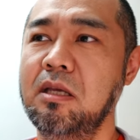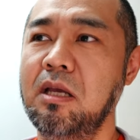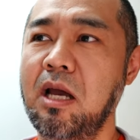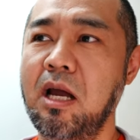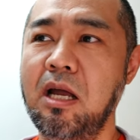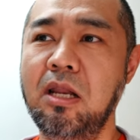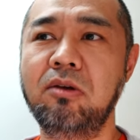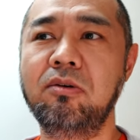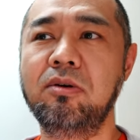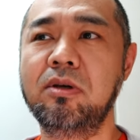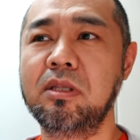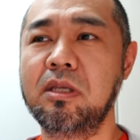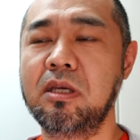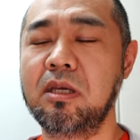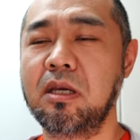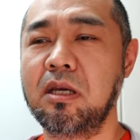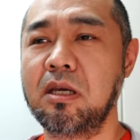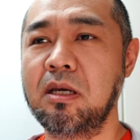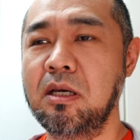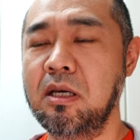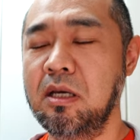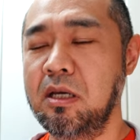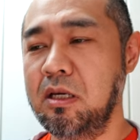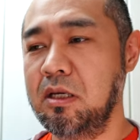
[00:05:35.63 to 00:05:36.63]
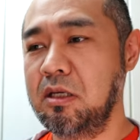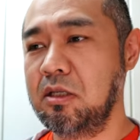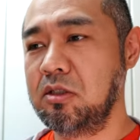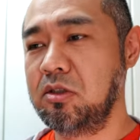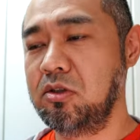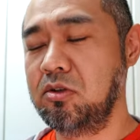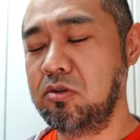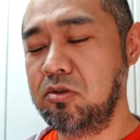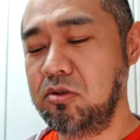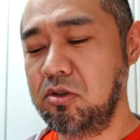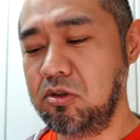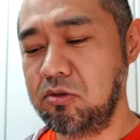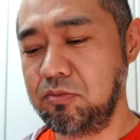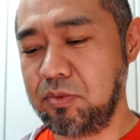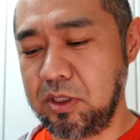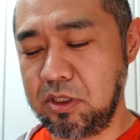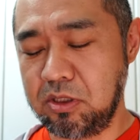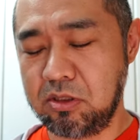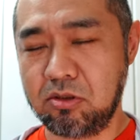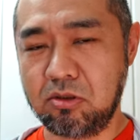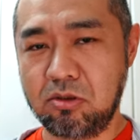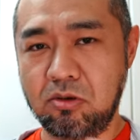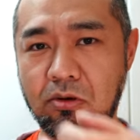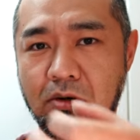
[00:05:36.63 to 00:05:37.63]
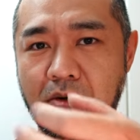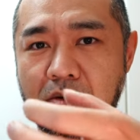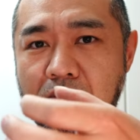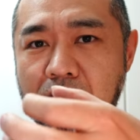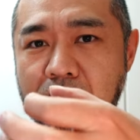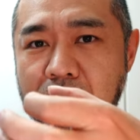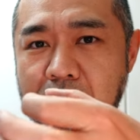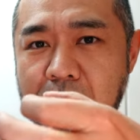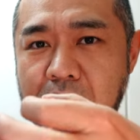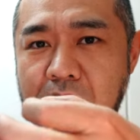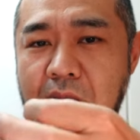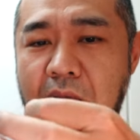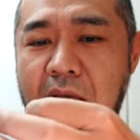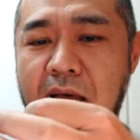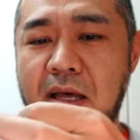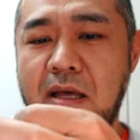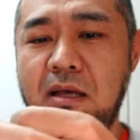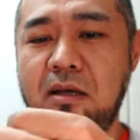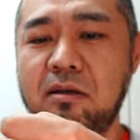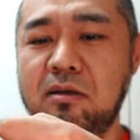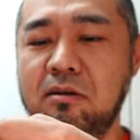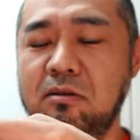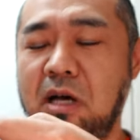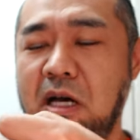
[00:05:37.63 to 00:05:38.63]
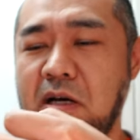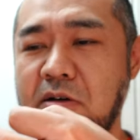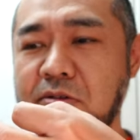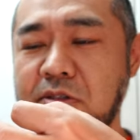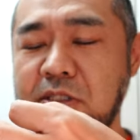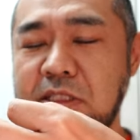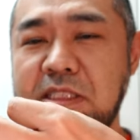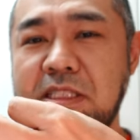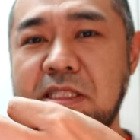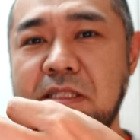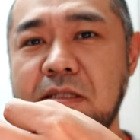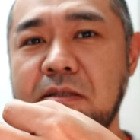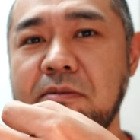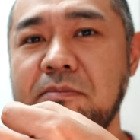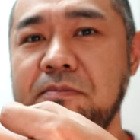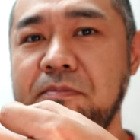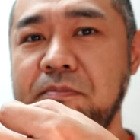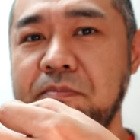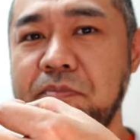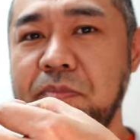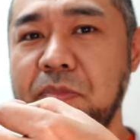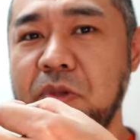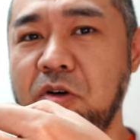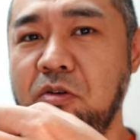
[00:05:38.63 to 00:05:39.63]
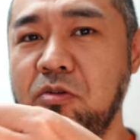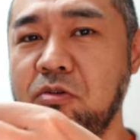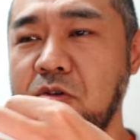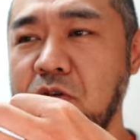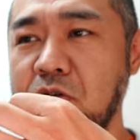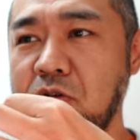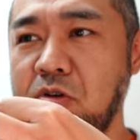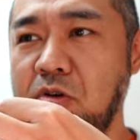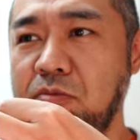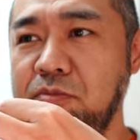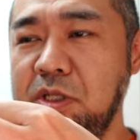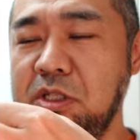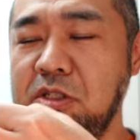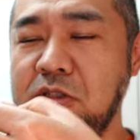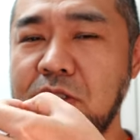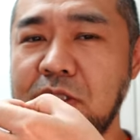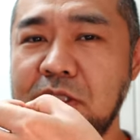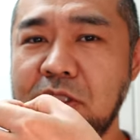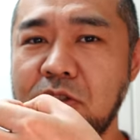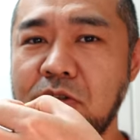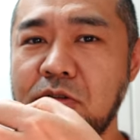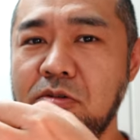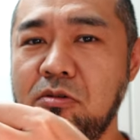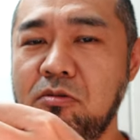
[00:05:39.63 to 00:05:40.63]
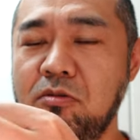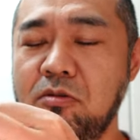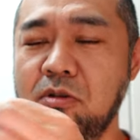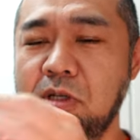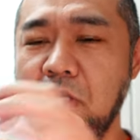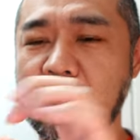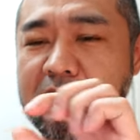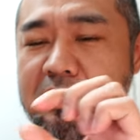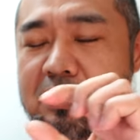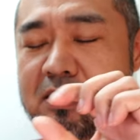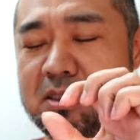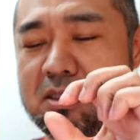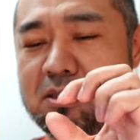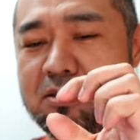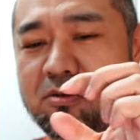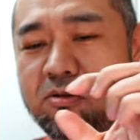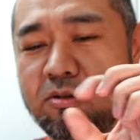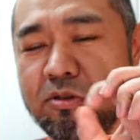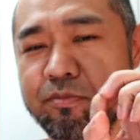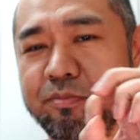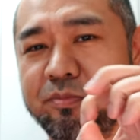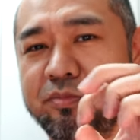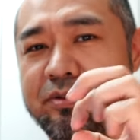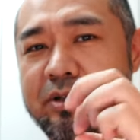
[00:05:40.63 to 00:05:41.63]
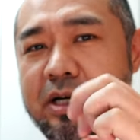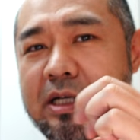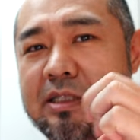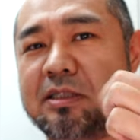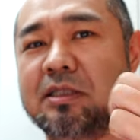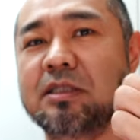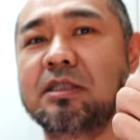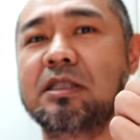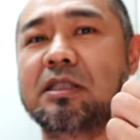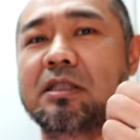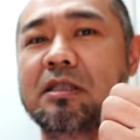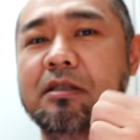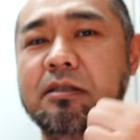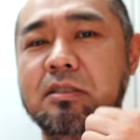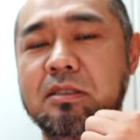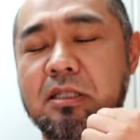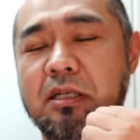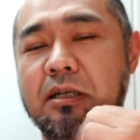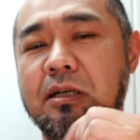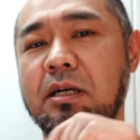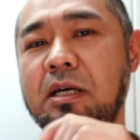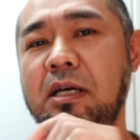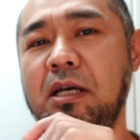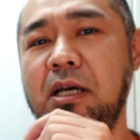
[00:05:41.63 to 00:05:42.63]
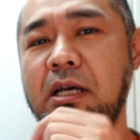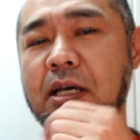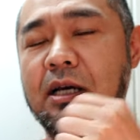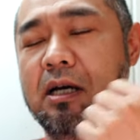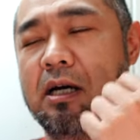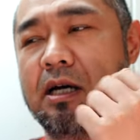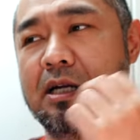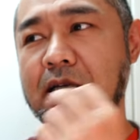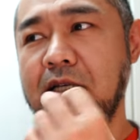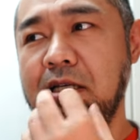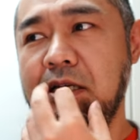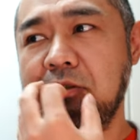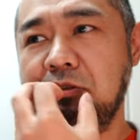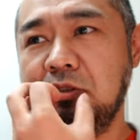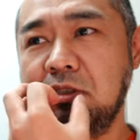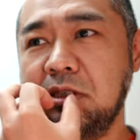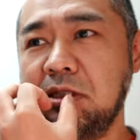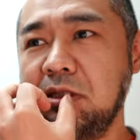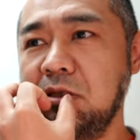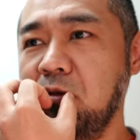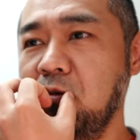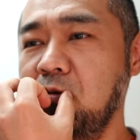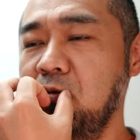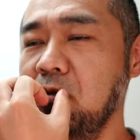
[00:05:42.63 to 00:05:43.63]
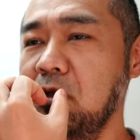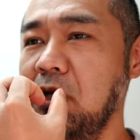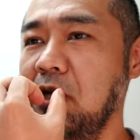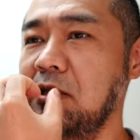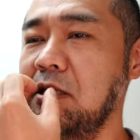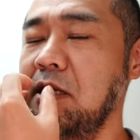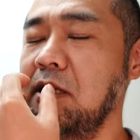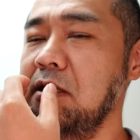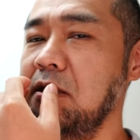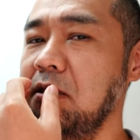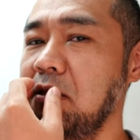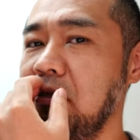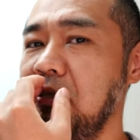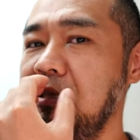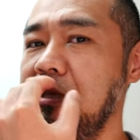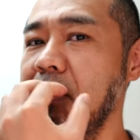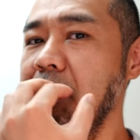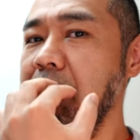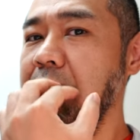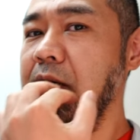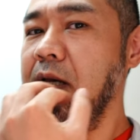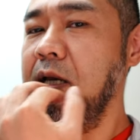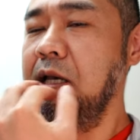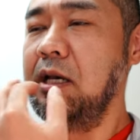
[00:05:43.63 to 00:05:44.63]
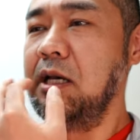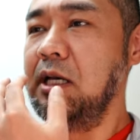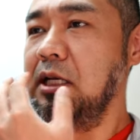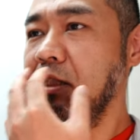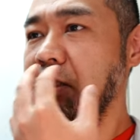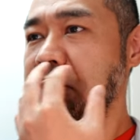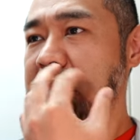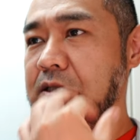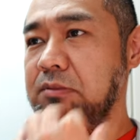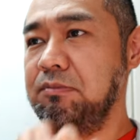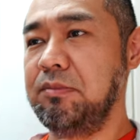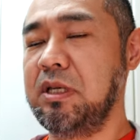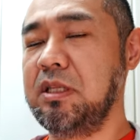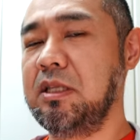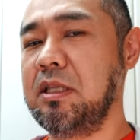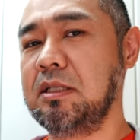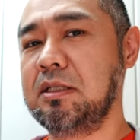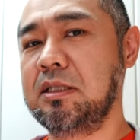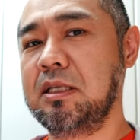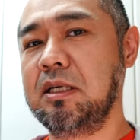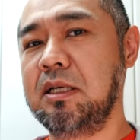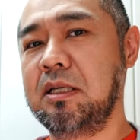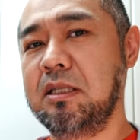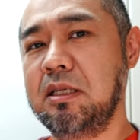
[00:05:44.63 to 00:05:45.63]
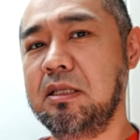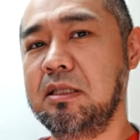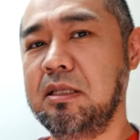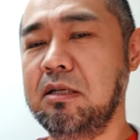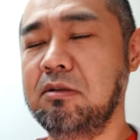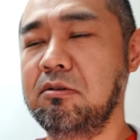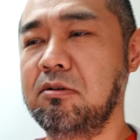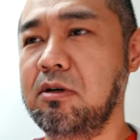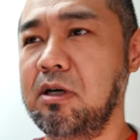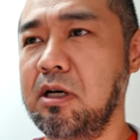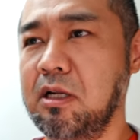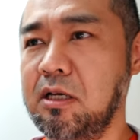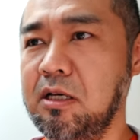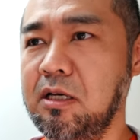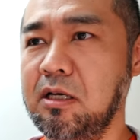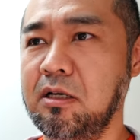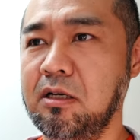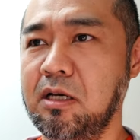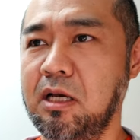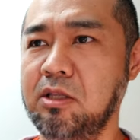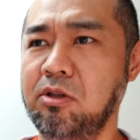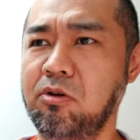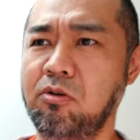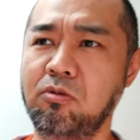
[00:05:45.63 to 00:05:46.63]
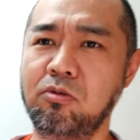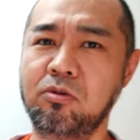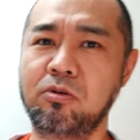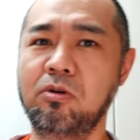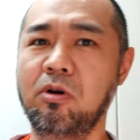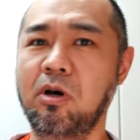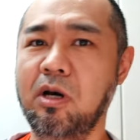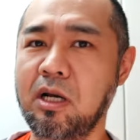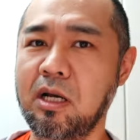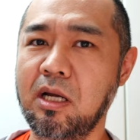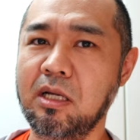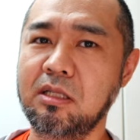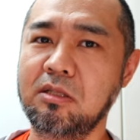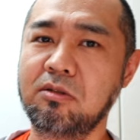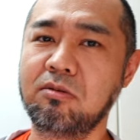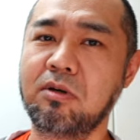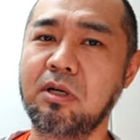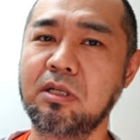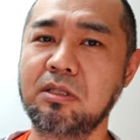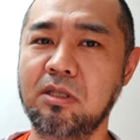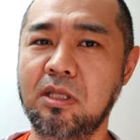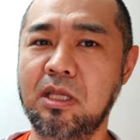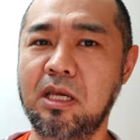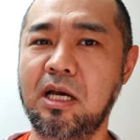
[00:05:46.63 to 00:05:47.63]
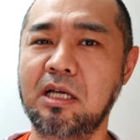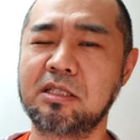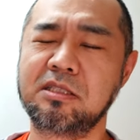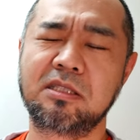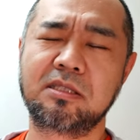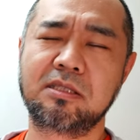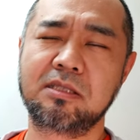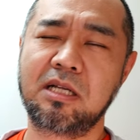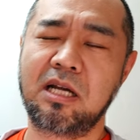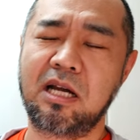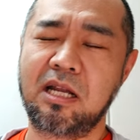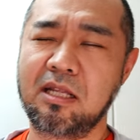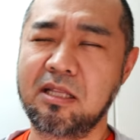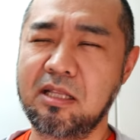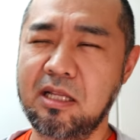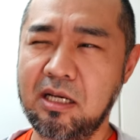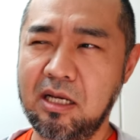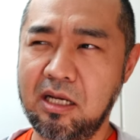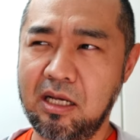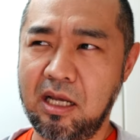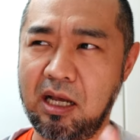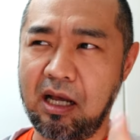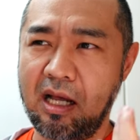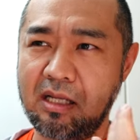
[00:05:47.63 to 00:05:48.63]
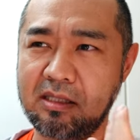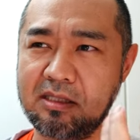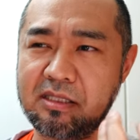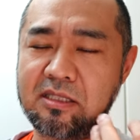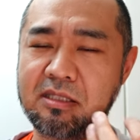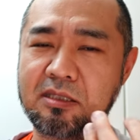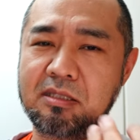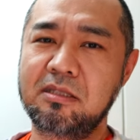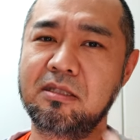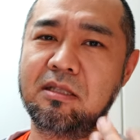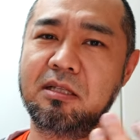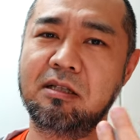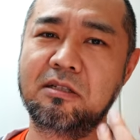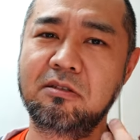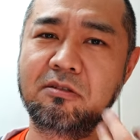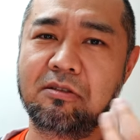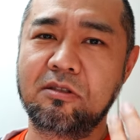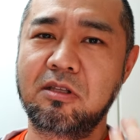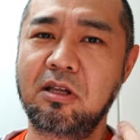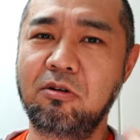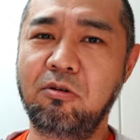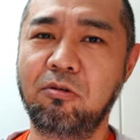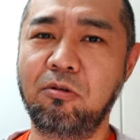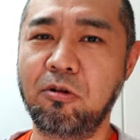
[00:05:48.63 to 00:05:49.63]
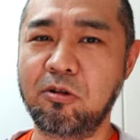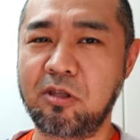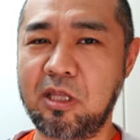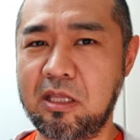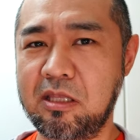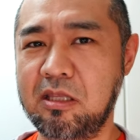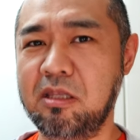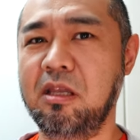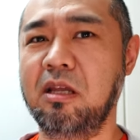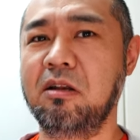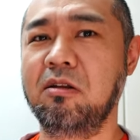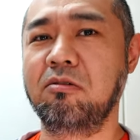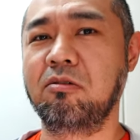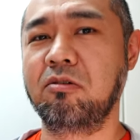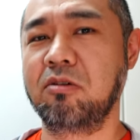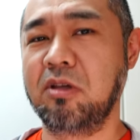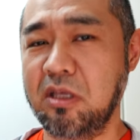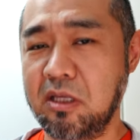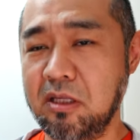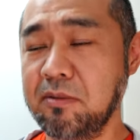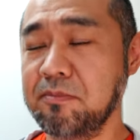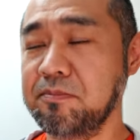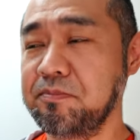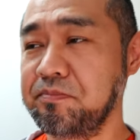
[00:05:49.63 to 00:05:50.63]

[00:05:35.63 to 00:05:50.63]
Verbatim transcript: あれはね牛乳瓶の蓋あ縁この飲み口のところがすごい分厚いじゃないですかあれが口のところに当たって冷たさがね出るからあのお風呂上がりとかね体が熱くてほてってる時